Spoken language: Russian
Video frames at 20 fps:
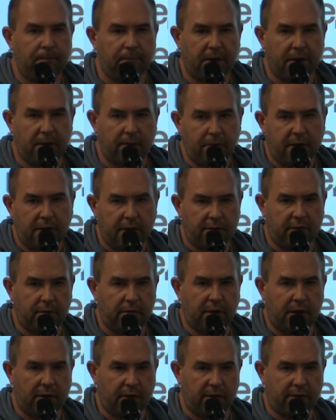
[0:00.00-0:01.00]
я бы хотел
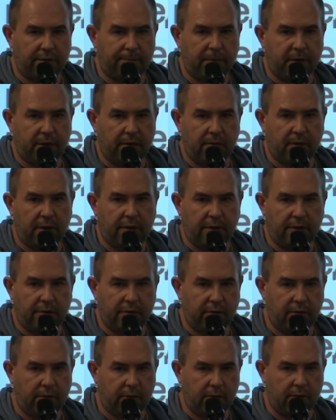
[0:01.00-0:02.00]
как раз
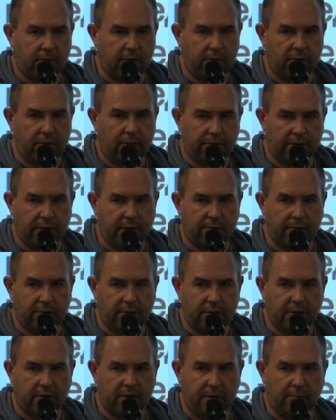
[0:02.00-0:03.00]
поговорить о, в данном
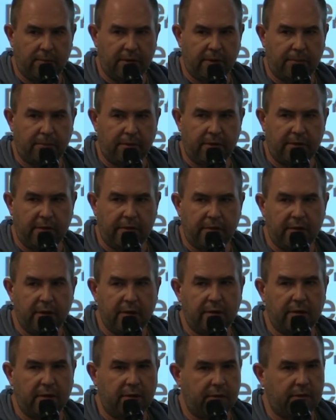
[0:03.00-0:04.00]
случае об
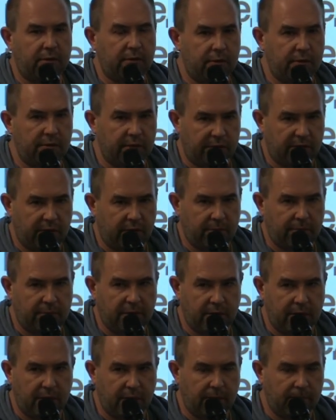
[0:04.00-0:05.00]
инопланетянах, но на самом
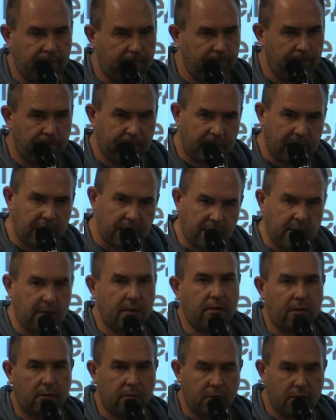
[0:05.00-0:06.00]
деле
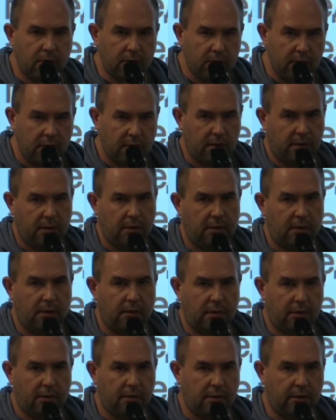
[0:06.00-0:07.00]
и о,
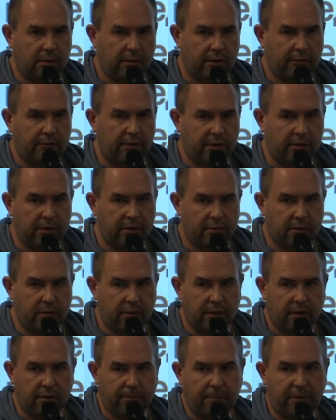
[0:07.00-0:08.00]
э, наверное,
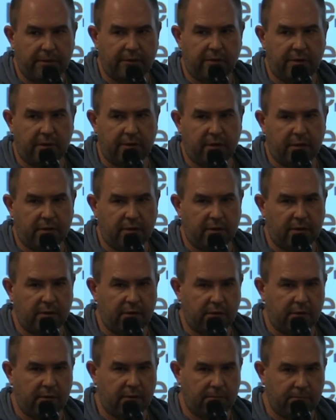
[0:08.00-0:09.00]
других
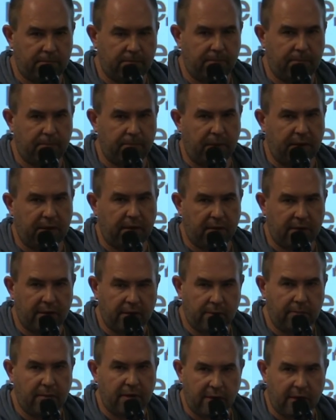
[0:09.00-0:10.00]
персонажах, э, по
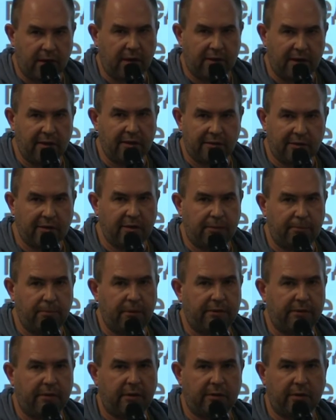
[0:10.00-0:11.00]
крайней мере, агентных
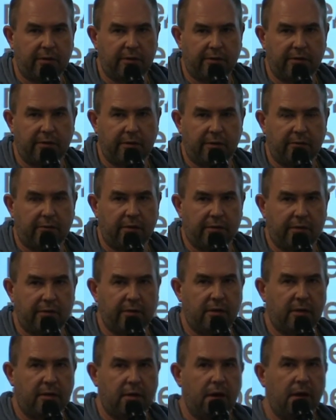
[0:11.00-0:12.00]
персонажах,
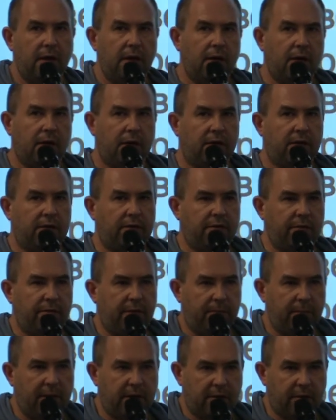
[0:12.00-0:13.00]
соответственно,
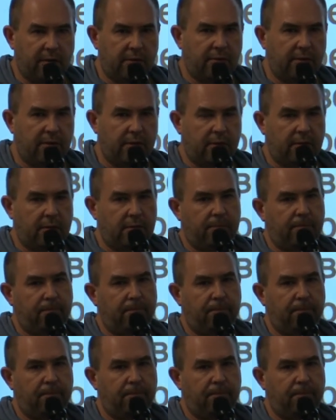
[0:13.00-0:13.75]
современного